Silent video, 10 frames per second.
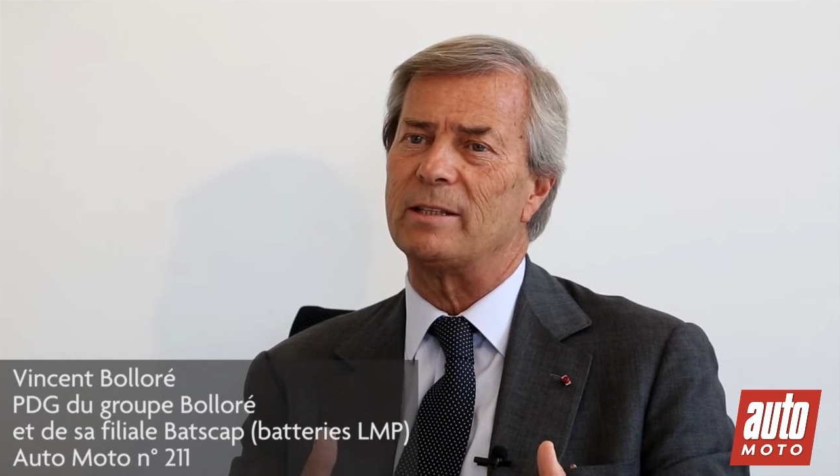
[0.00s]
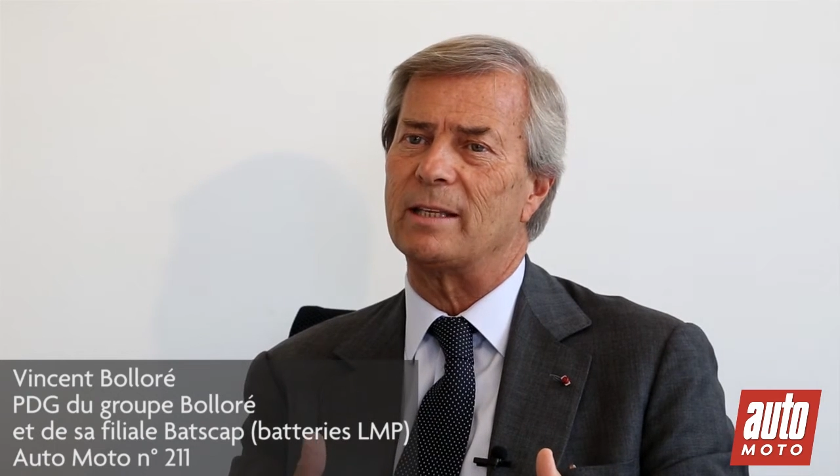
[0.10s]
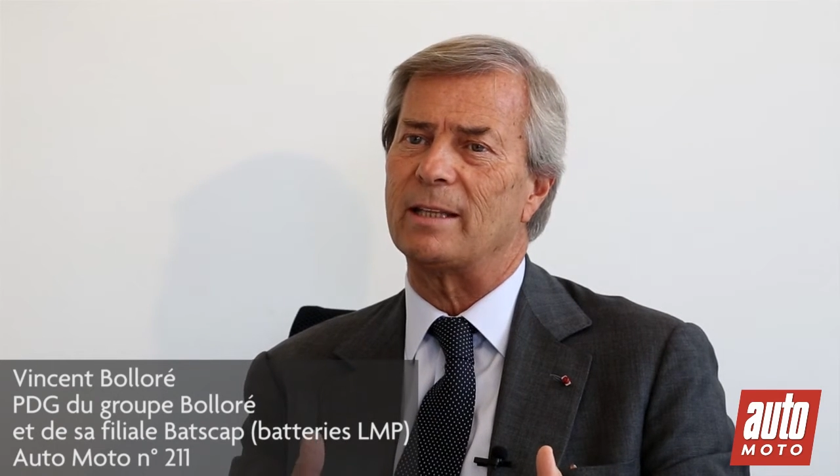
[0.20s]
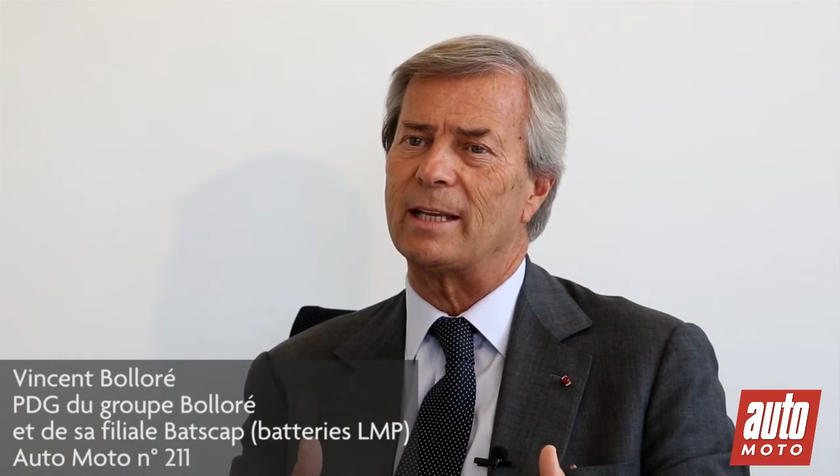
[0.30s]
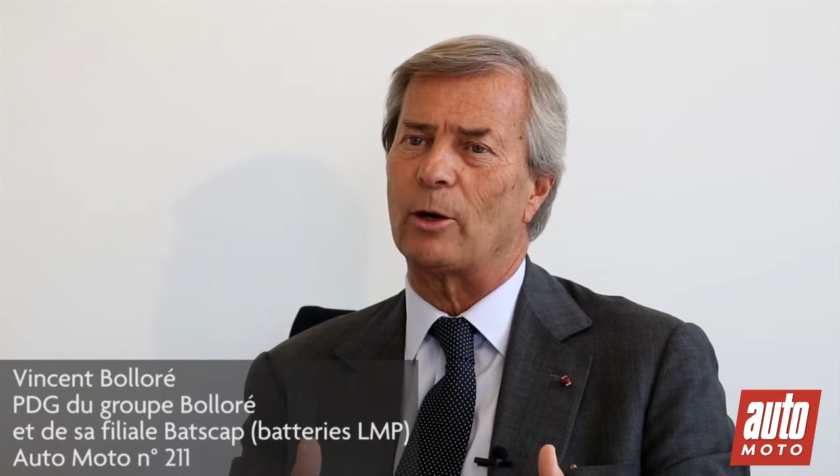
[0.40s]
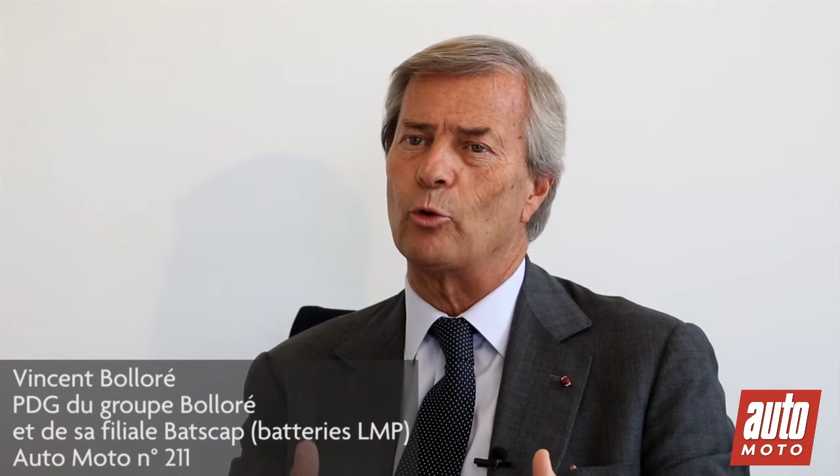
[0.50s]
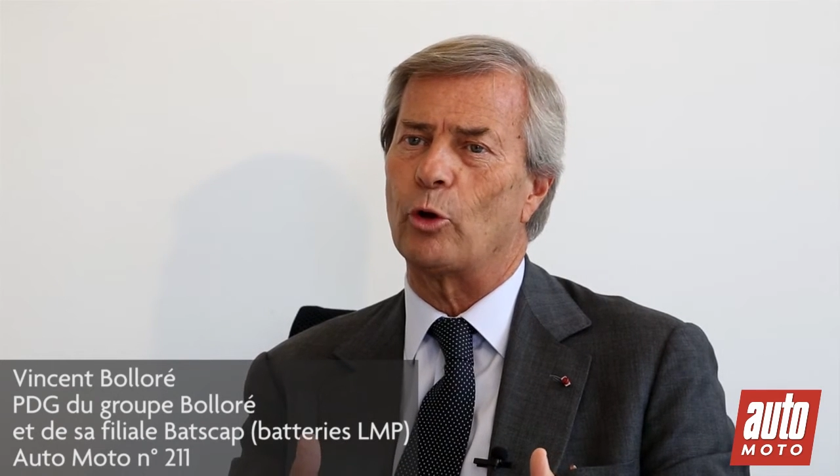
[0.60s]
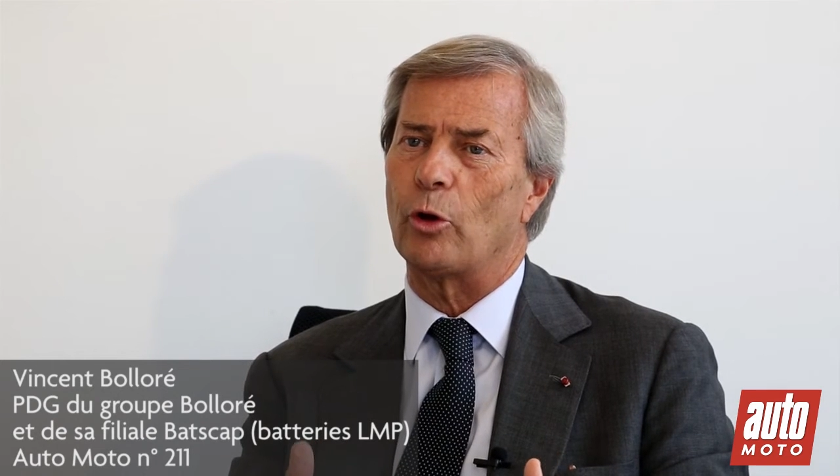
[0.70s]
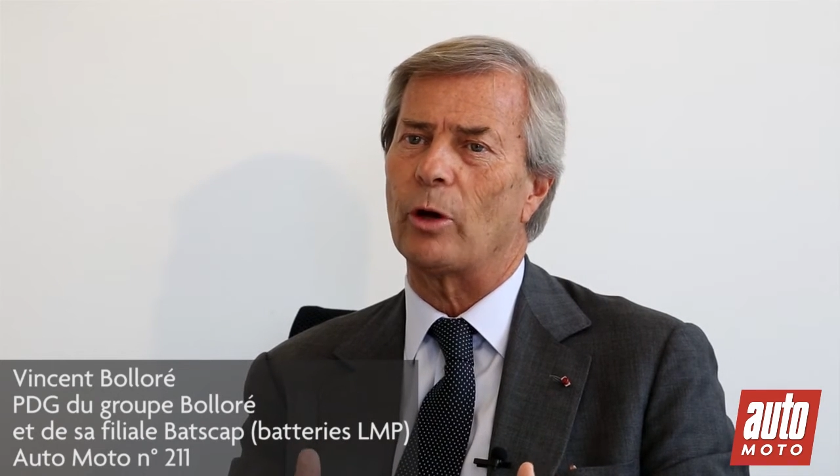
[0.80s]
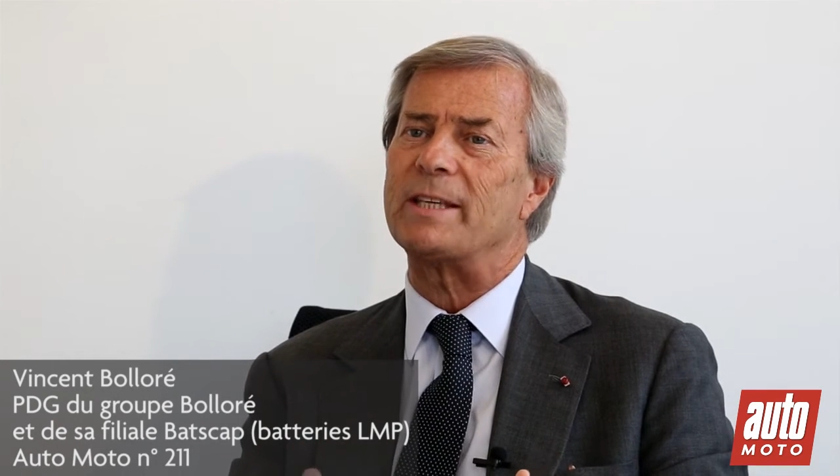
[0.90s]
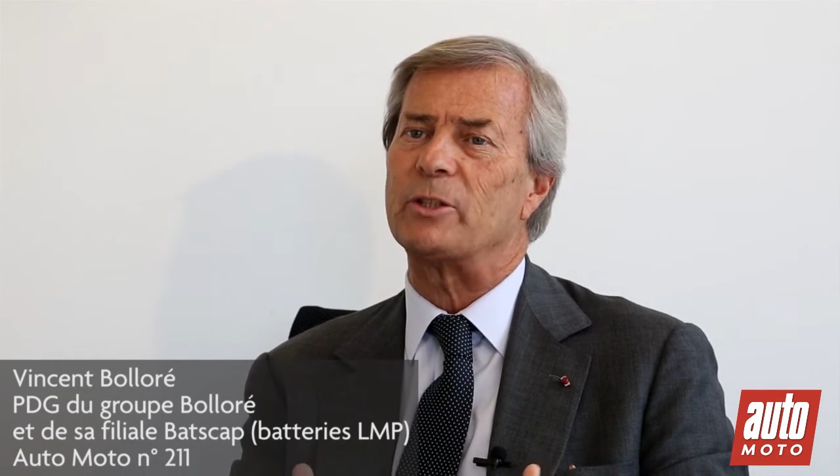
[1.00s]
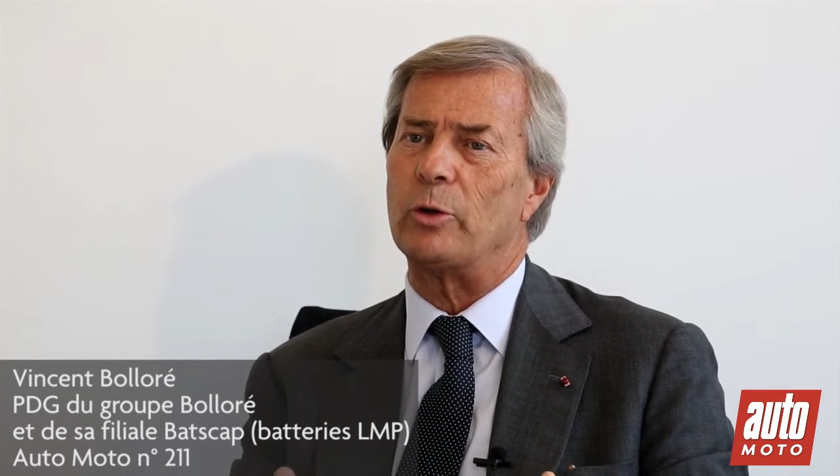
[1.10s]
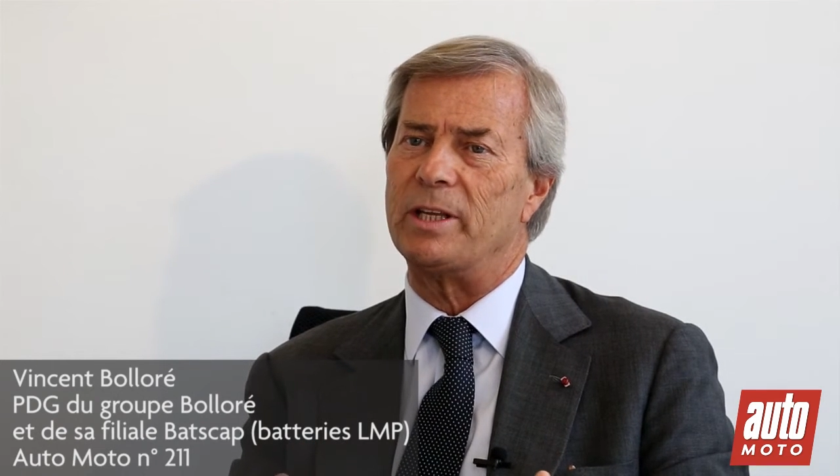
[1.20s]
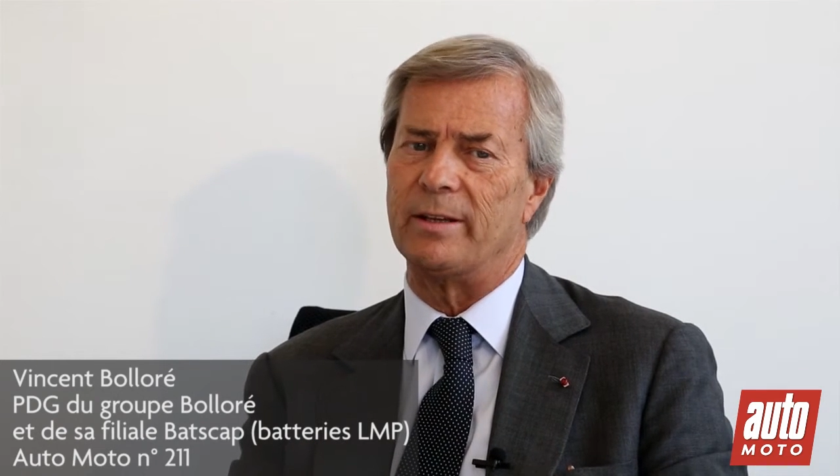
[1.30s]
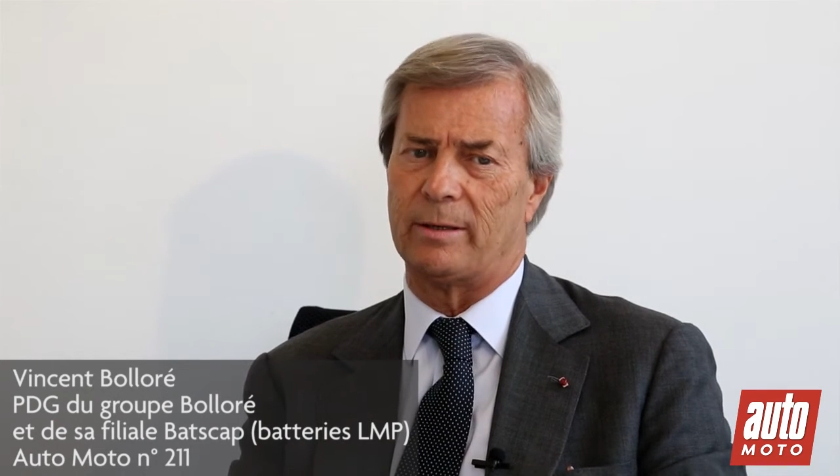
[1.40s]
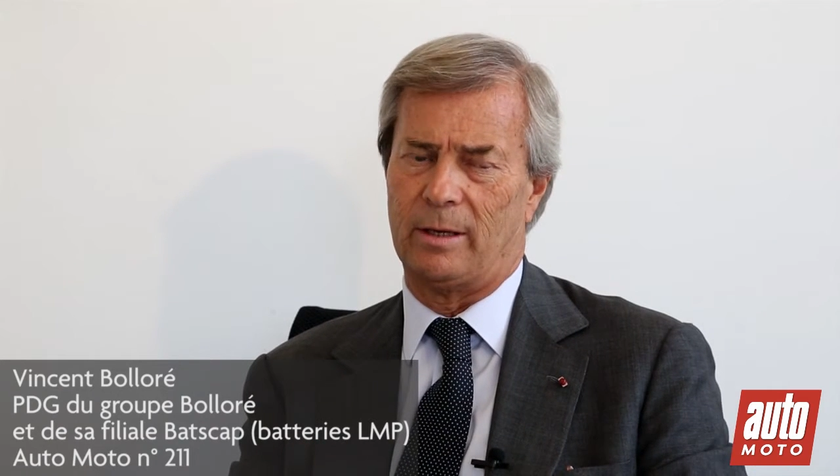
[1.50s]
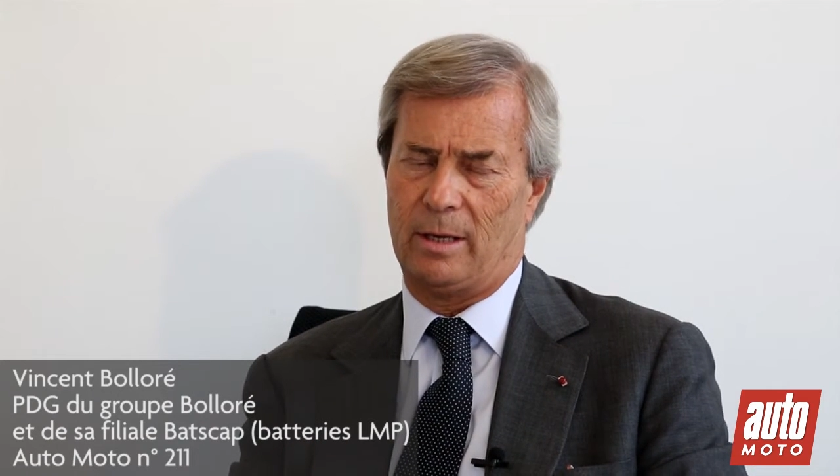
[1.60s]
c'est-à-dire le cœur, est solide